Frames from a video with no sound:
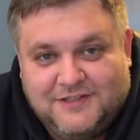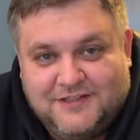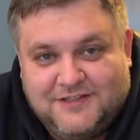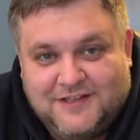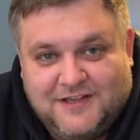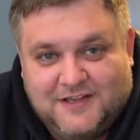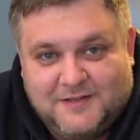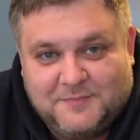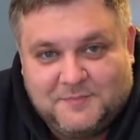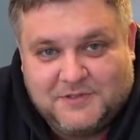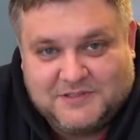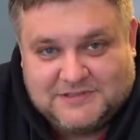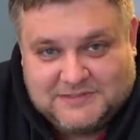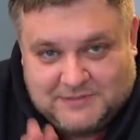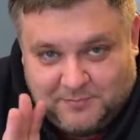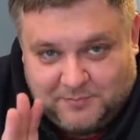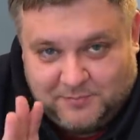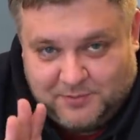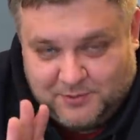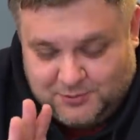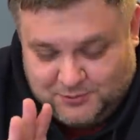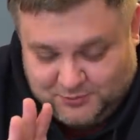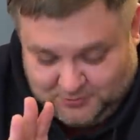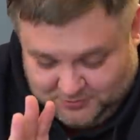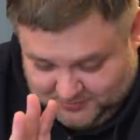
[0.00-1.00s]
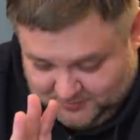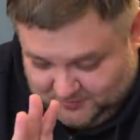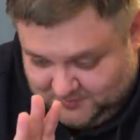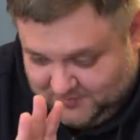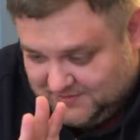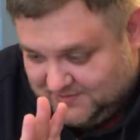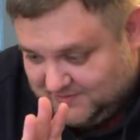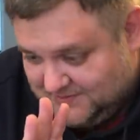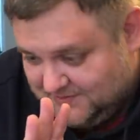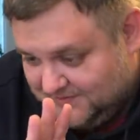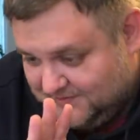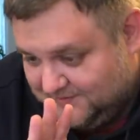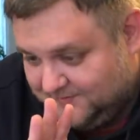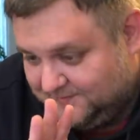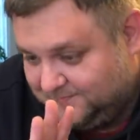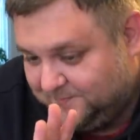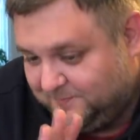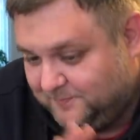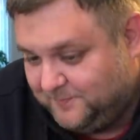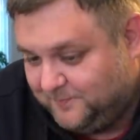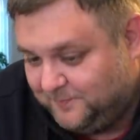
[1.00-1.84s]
да. Спасибо большое, ребят, за